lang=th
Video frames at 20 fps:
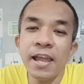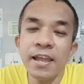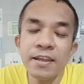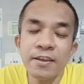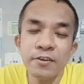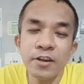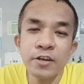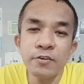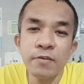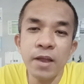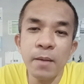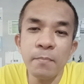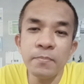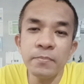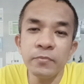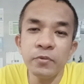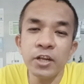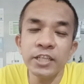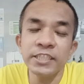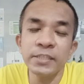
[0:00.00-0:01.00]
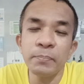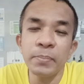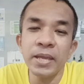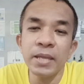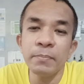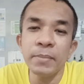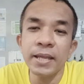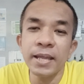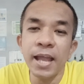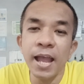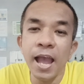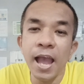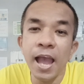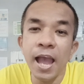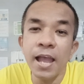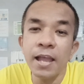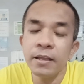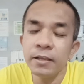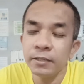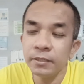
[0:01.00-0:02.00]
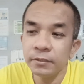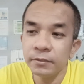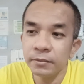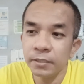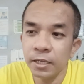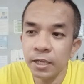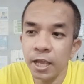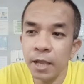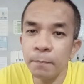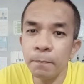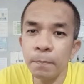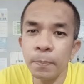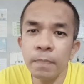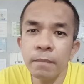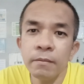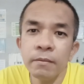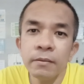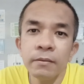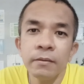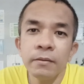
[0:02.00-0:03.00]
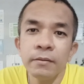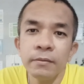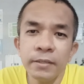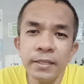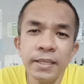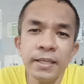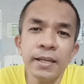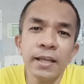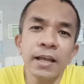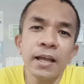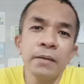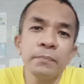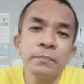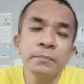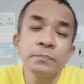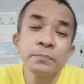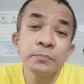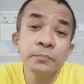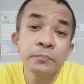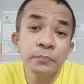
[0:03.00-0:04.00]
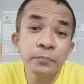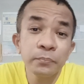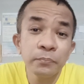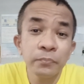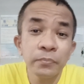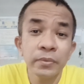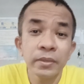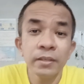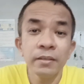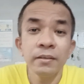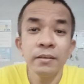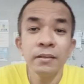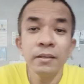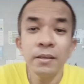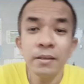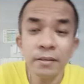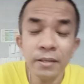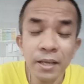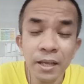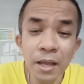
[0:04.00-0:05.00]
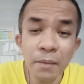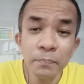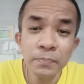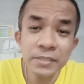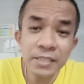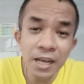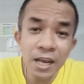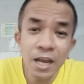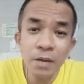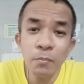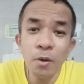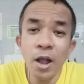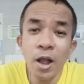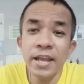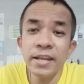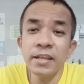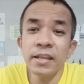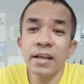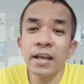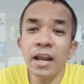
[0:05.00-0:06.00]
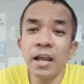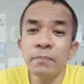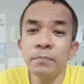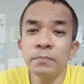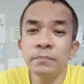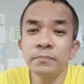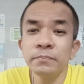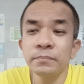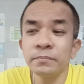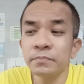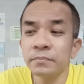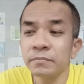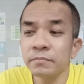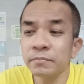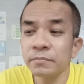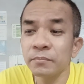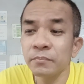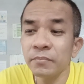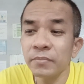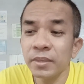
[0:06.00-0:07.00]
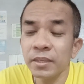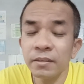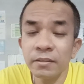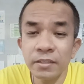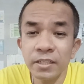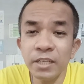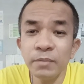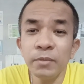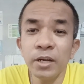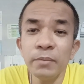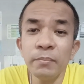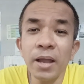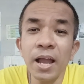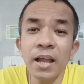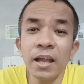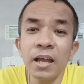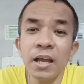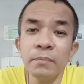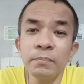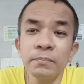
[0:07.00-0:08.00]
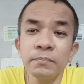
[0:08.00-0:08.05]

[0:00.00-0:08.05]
ลดความลดสปีดไหมคะนะครับ นี่แหละครับนะครับเจอบ่อยนะครับ เจอบ่อยมากครับ